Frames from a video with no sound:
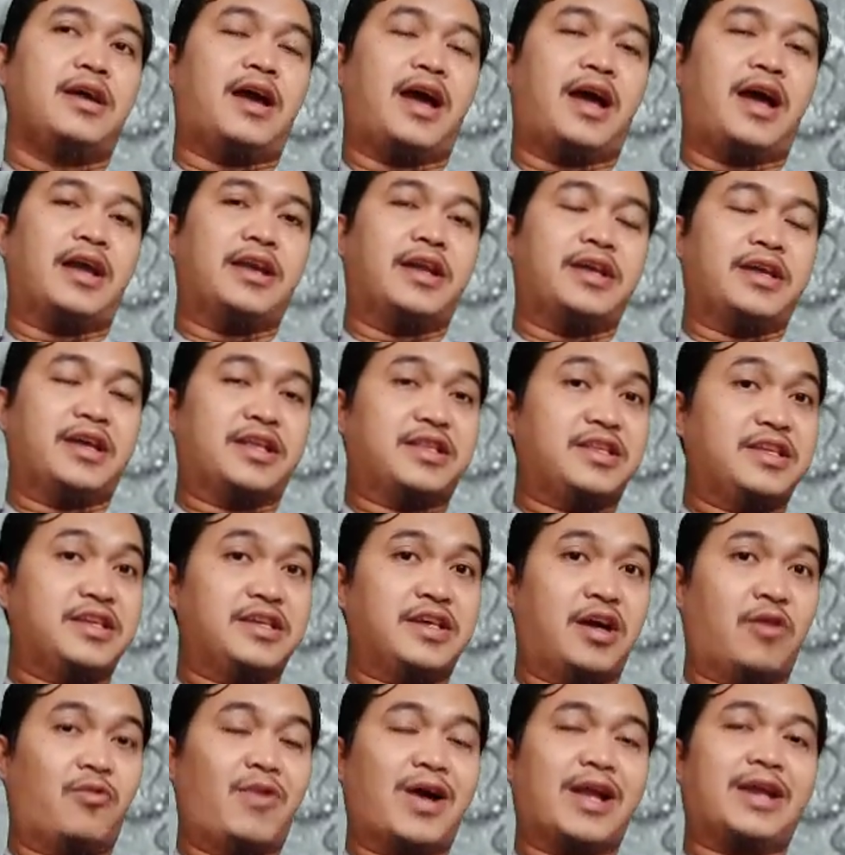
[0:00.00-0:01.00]
ada yang
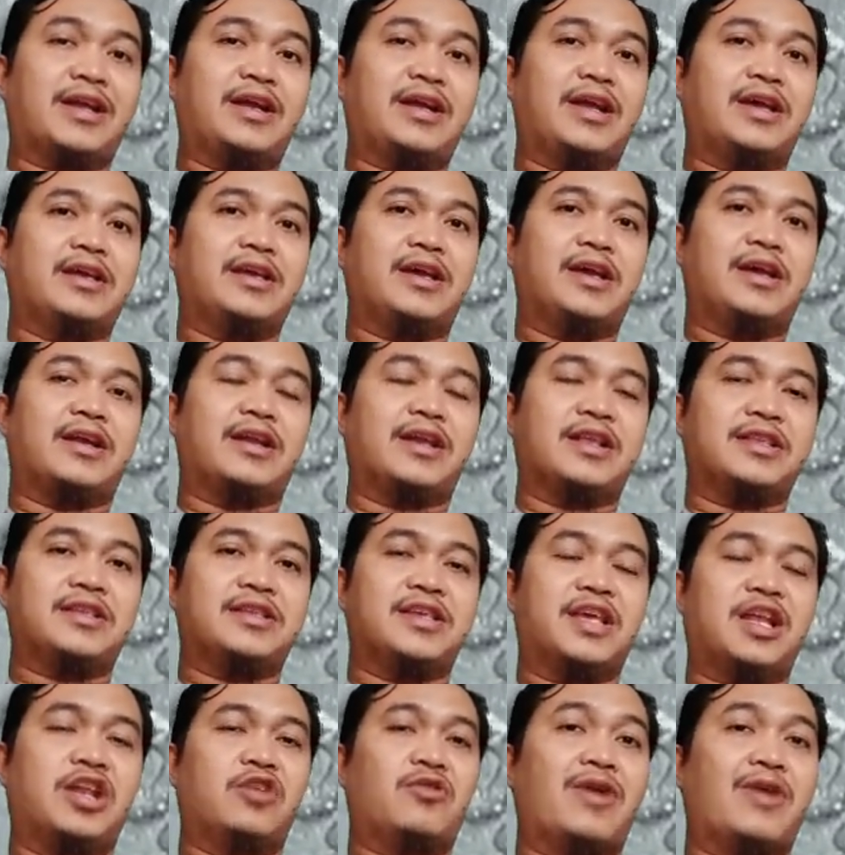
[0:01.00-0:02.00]
tiga warna ya, red,
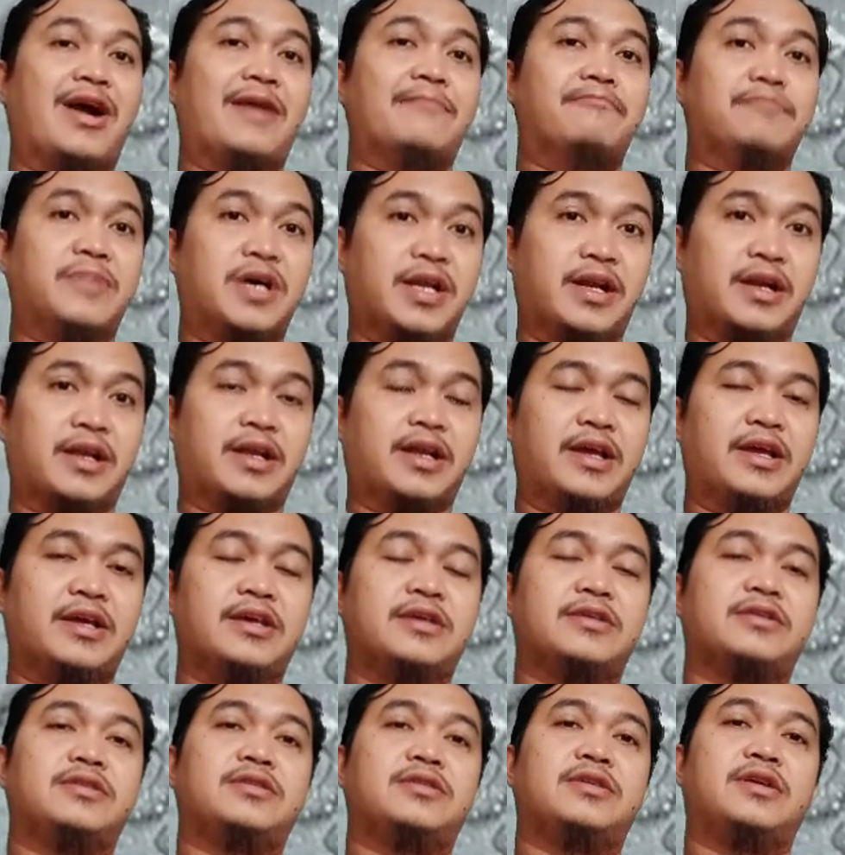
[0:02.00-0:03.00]
yellow, amber ya.